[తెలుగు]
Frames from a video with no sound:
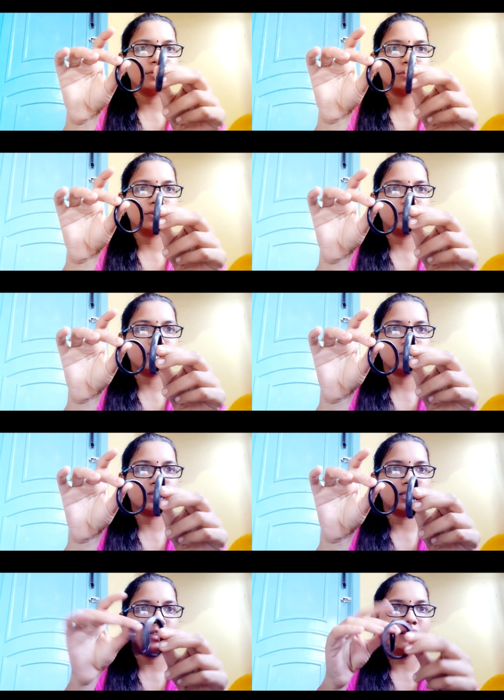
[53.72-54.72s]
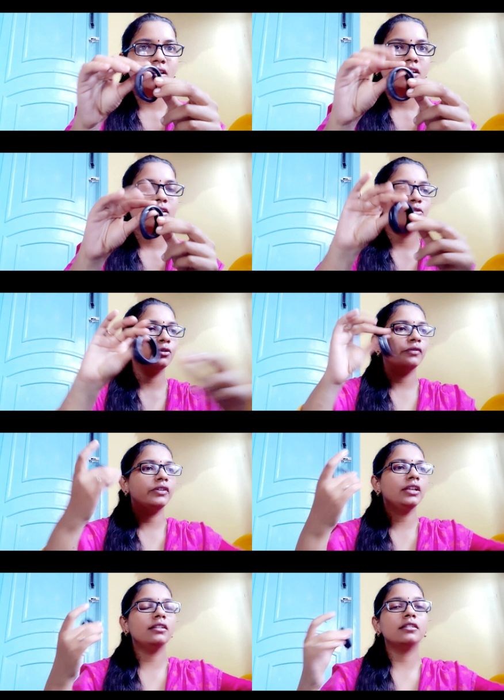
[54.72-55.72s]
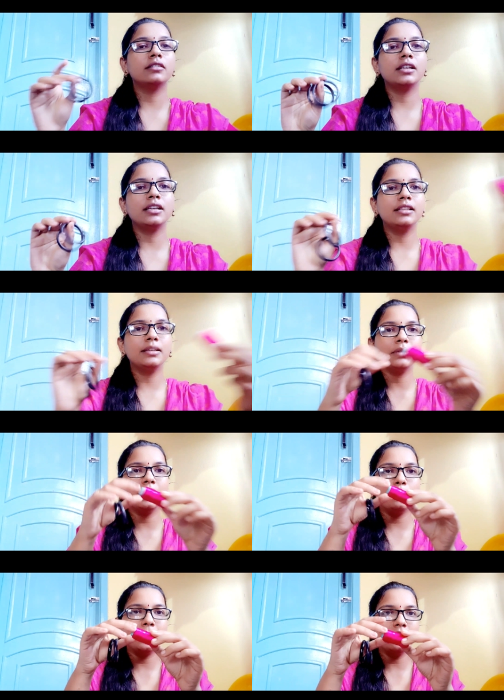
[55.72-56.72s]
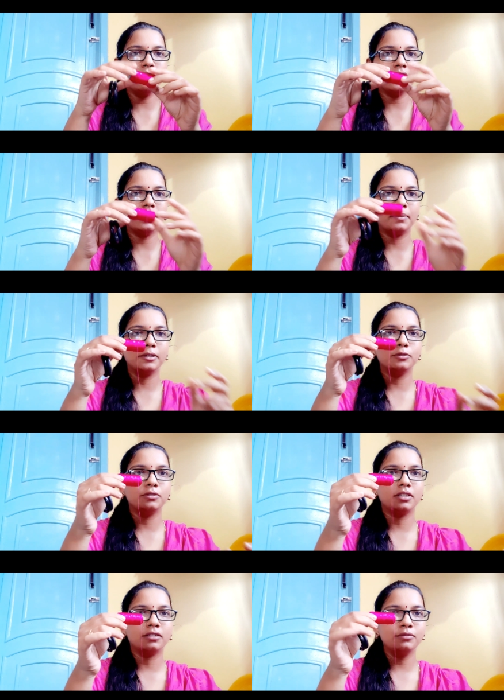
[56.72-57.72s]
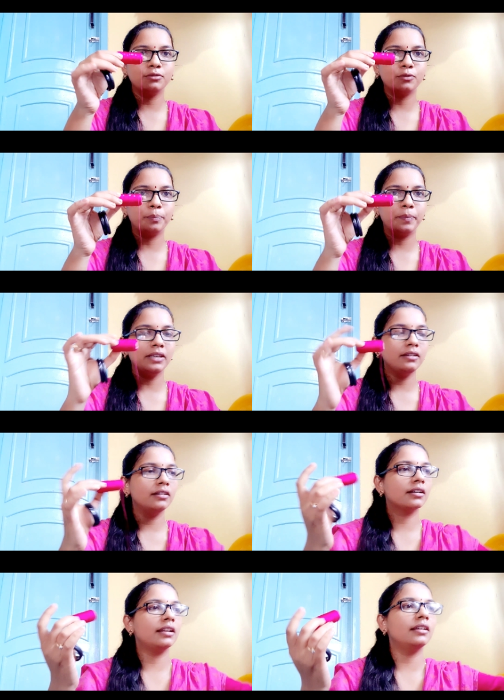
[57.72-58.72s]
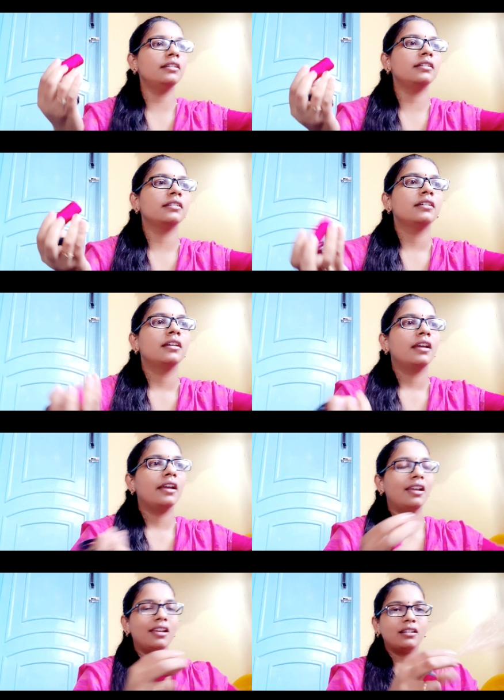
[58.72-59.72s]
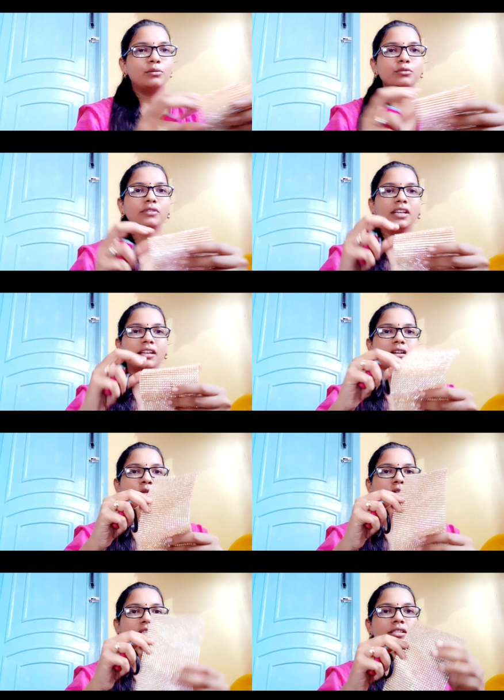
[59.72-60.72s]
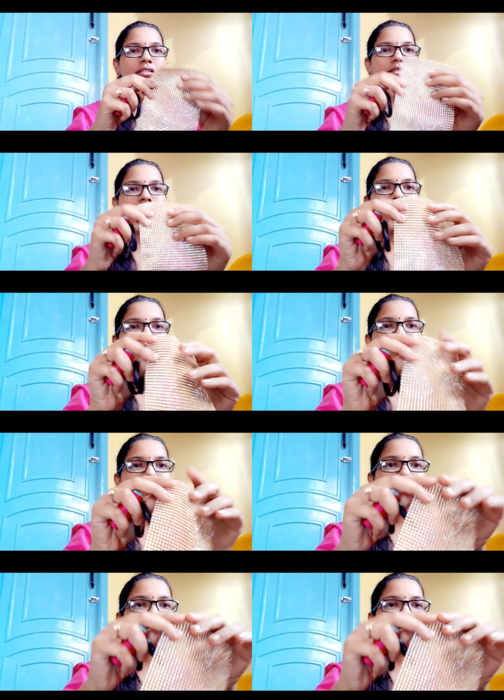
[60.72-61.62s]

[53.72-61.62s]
సో ఇవి చూడండి సో ఇవి నేను దీని మీదకి పింక్ వేద్దాం అనుకుంటున్నాను సో పింక్ కలర్ అండ్ ఊరికే ఇట్లా ఒక షీట్ అంటే దీని మీద